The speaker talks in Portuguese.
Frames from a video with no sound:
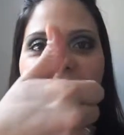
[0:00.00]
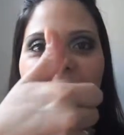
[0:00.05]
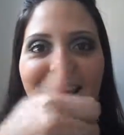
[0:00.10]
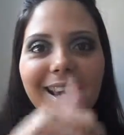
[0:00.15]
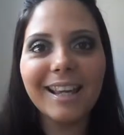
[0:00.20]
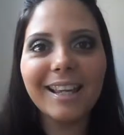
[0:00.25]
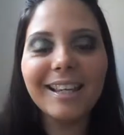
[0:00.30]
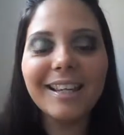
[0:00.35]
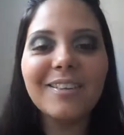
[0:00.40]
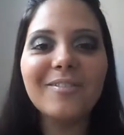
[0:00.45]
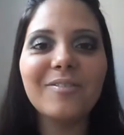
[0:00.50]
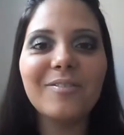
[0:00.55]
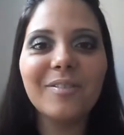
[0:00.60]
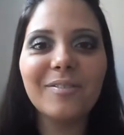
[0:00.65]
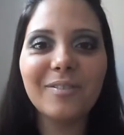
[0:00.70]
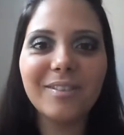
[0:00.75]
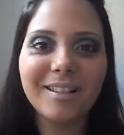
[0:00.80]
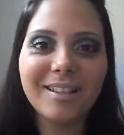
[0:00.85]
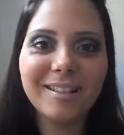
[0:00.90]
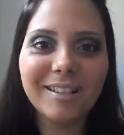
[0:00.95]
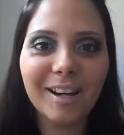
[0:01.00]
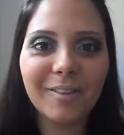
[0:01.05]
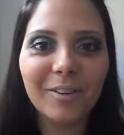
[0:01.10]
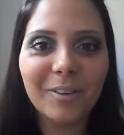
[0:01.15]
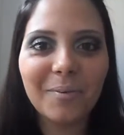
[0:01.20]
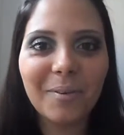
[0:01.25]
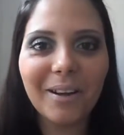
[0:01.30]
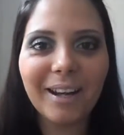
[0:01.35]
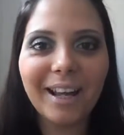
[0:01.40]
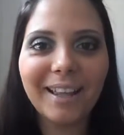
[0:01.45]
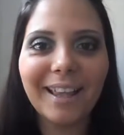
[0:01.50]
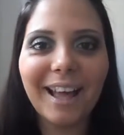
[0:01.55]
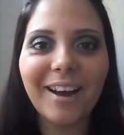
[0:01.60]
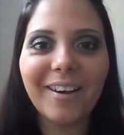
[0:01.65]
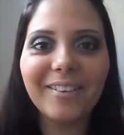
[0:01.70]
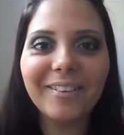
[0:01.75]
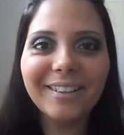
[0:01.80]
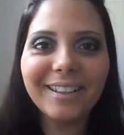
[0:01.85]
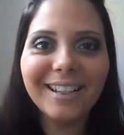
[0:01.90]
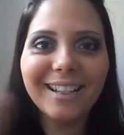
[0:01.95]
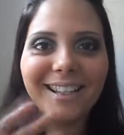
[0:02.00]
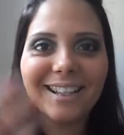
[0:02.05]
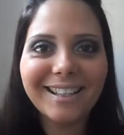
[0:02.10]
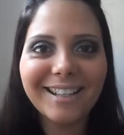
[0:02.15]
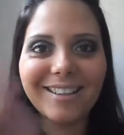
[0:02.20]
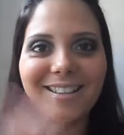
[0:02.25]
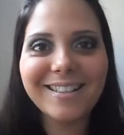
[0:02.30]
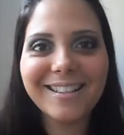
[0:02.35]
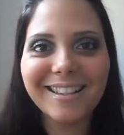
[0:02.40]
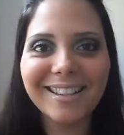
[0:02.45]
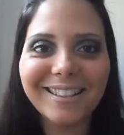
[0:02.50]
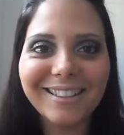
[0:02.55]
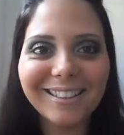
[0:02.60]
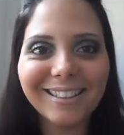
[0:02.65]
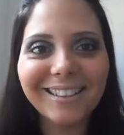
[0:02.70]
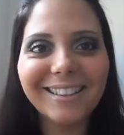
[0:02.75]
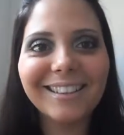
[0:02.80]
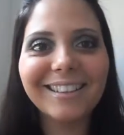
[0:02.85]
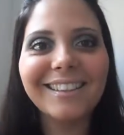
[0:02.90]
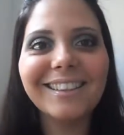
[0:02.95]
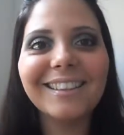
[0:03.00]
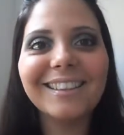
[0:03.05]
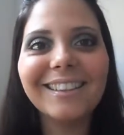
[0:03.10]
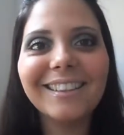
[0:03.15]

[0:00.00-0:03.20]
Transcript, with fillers: em gostei, se inscrevam no meu canal e tchauzinho!